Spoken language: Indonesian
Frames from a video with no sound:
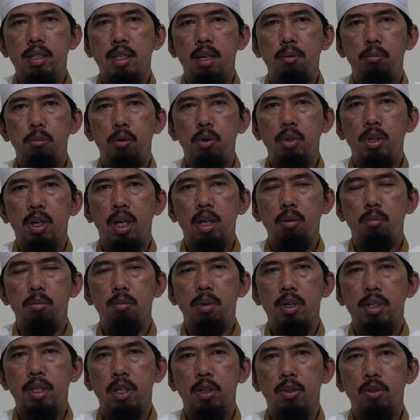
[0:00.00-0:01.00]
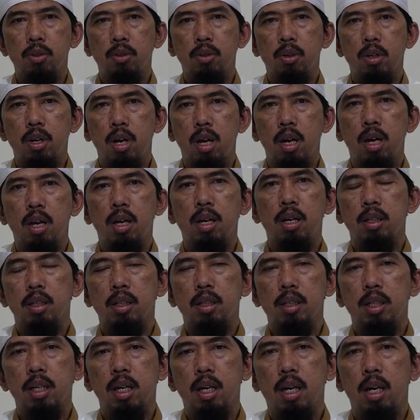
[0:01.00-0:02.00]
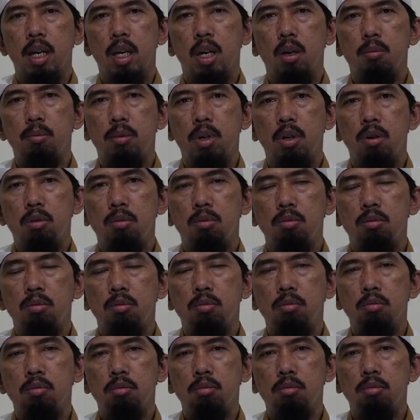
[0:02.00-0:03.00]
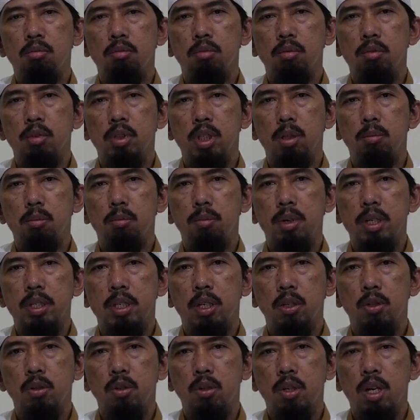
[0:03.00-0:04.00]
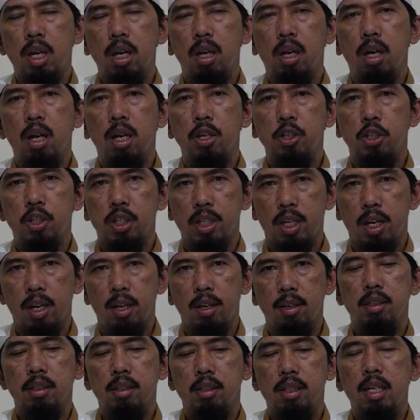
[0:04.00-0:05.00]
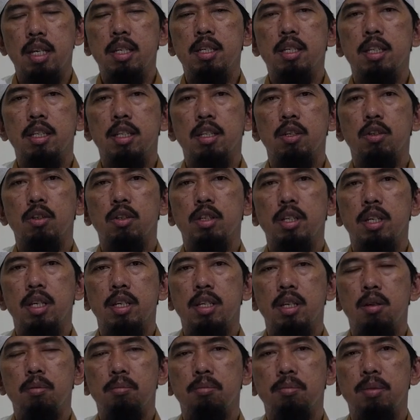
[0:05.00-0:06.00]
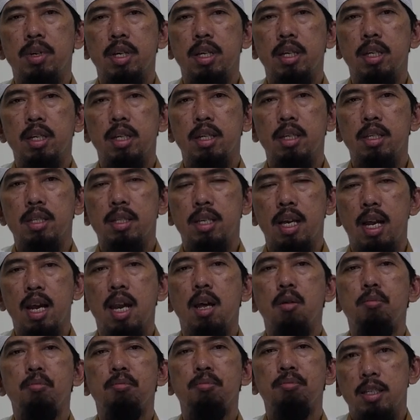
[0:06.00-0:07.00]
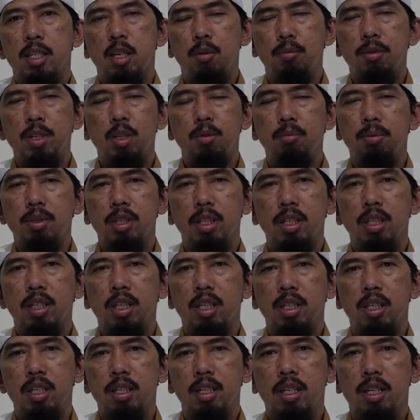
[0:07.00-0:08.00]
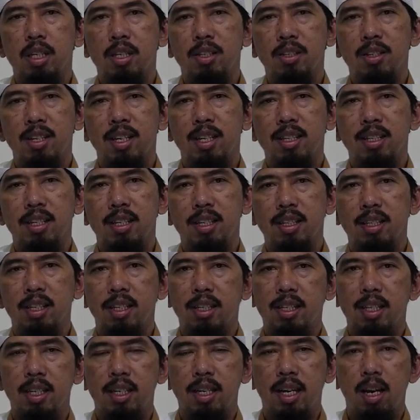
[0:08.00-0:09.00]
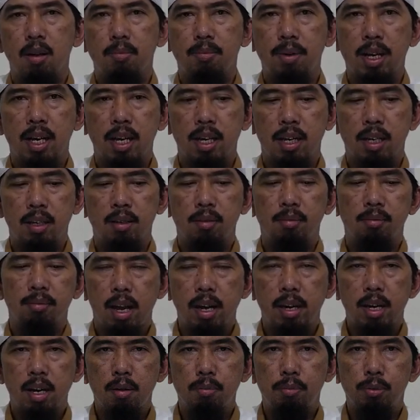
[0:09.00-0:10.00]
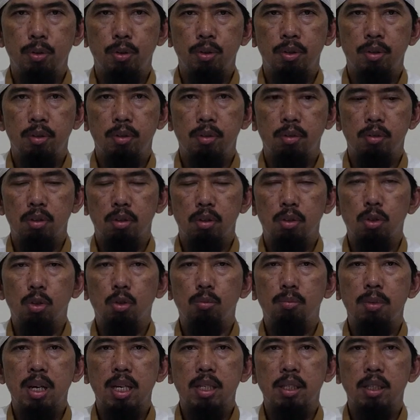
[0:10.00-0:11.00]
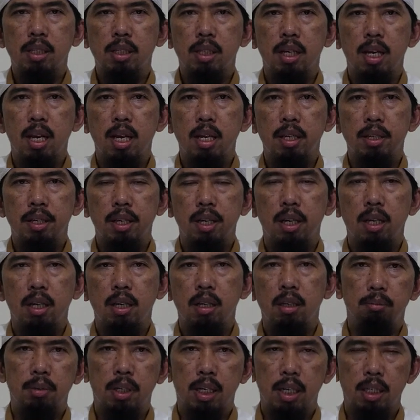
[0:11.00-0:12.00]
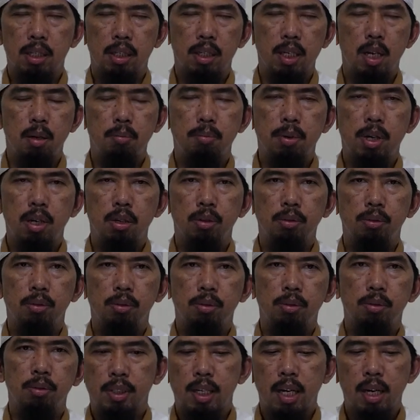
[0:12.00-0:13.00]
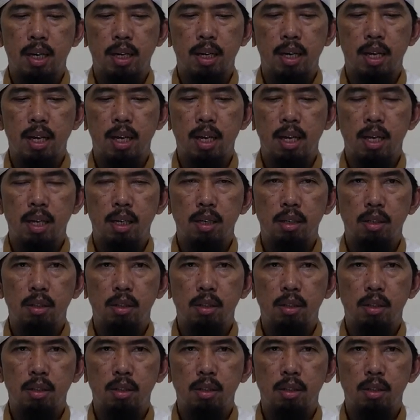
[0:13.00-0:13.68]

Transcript: disambung dengan membaca surah. Dia kalau mau dia membaca surah Al-Ghashiyah dan seterusnya sampai salam. Sama seperti tata cara salat Id kita di lapangan. Adapun khutbah setelahnya maka tidak perlu karena